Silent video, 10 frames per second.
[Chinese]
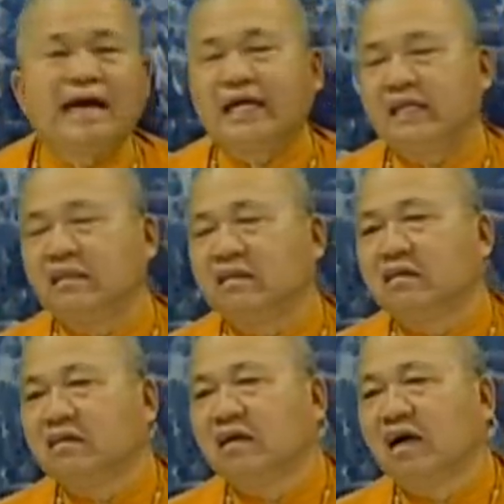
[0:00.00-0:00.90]
八年，
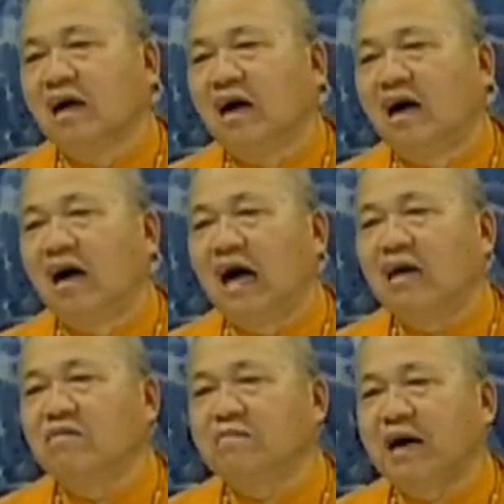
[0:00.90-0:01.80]
啊，
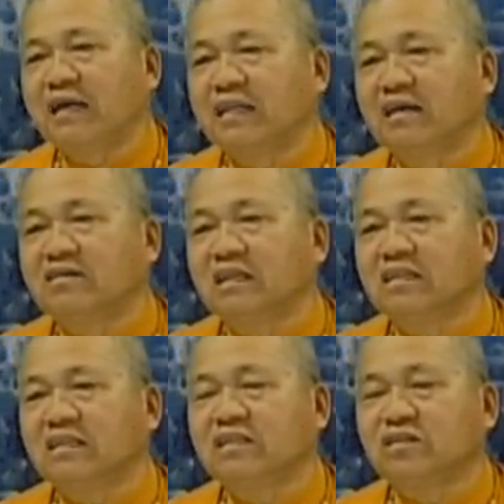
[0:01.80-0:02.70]
还有八年要
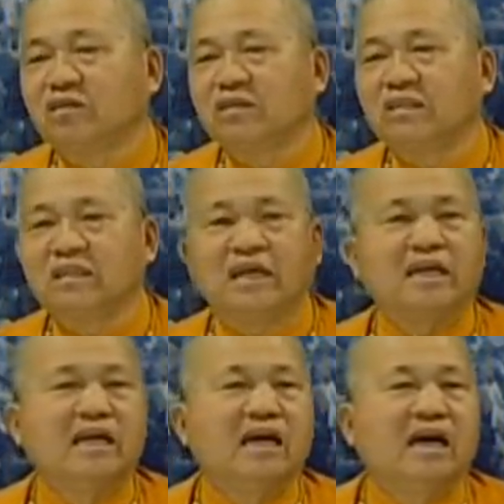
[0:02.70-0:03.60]
接近九运呢，